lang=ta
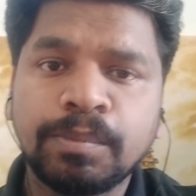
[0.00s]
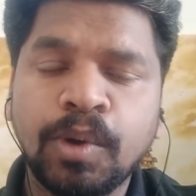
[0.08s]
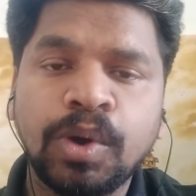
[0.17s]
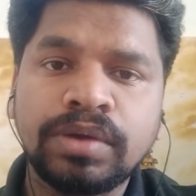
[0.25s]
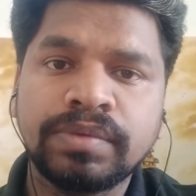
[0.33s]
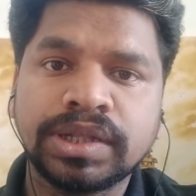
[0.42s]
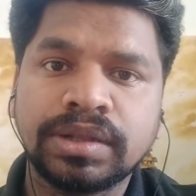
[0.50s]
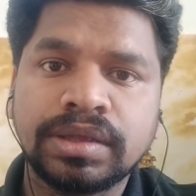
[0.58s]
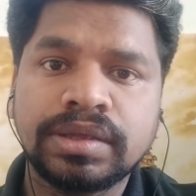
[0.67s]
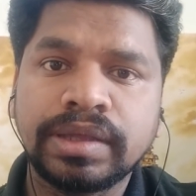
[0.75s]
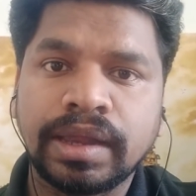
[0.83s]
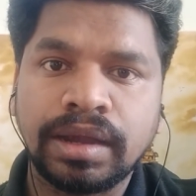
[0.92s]
போர் வந்து
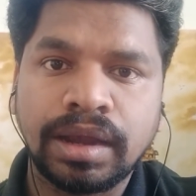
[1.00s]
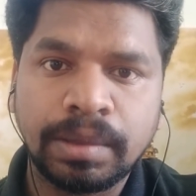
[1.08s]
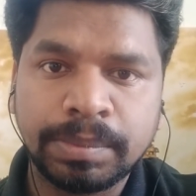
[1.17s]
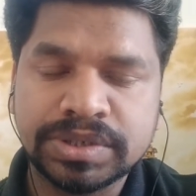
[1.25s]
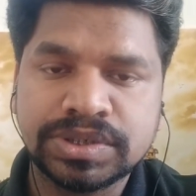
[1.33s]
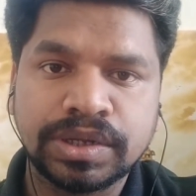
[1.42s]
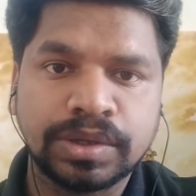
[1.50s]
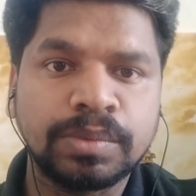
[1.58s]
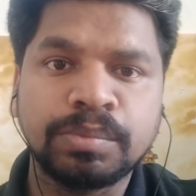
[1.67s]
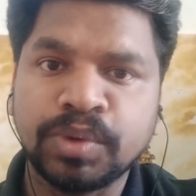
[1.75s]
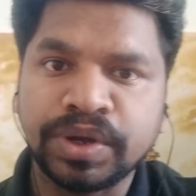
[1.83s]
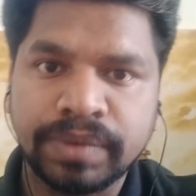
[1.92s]
எல்லா
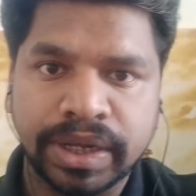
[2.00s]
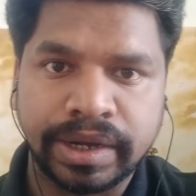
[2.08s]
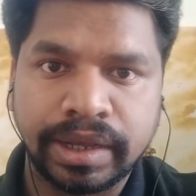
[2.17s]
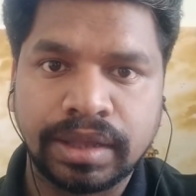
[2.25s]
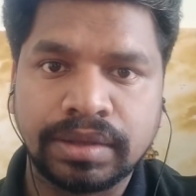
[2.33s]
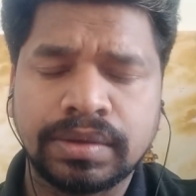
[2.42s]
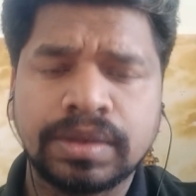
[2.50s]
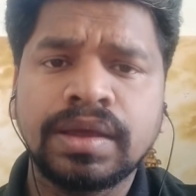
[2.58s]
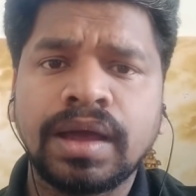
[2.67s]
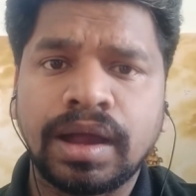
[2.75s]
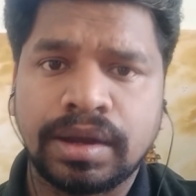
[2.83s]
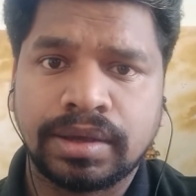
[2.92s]
பிரச்சனைக்கும் முடிவு கிடையாது
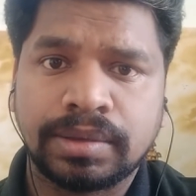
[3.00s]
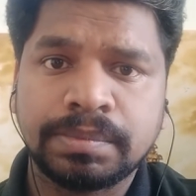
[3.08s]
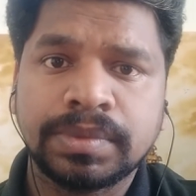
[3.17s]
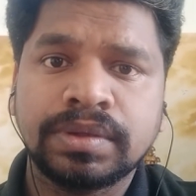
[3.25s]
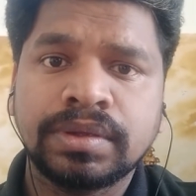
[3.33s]
ஆனால்